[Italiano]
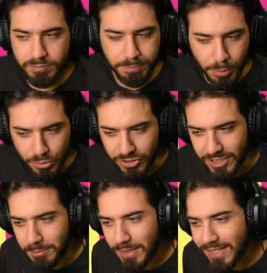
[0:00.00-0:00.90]

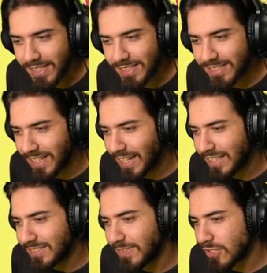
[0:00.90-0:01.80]

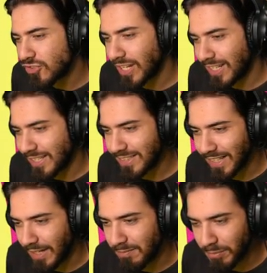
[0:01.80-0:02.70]
possibilità di viaggiare nel
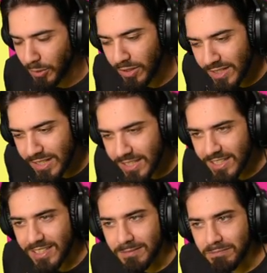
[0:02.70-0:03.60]
tempo.
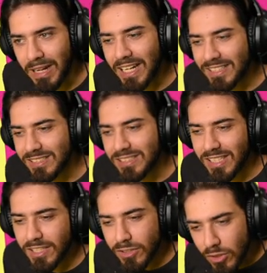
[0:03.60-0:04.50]
Ma
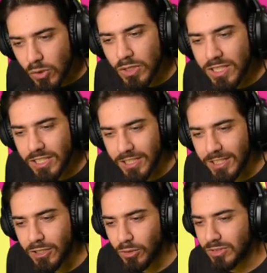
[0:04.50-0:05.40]
se noi
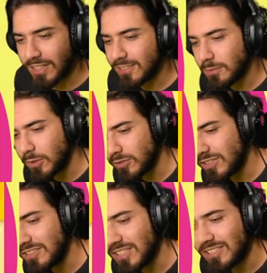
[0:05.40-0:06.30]
incontrassimo i
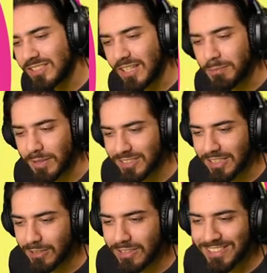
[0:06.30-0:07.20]
nostri stessi del
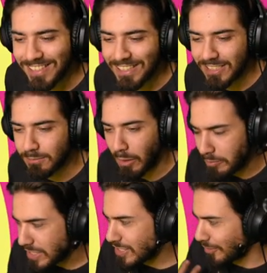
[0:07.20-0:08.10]
passato e iniziassimo a
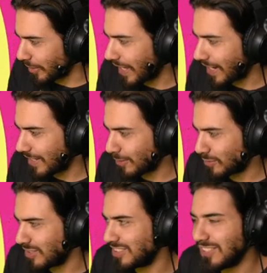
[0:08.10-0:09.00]
migliorare i
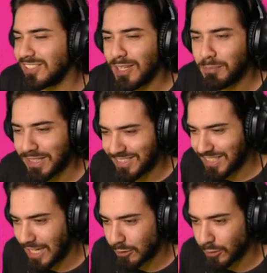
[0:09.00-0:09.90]
nostri stessi del
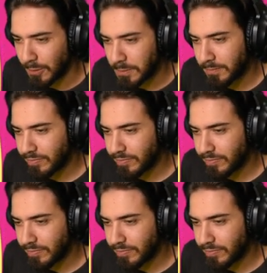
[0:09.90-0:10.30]
passato,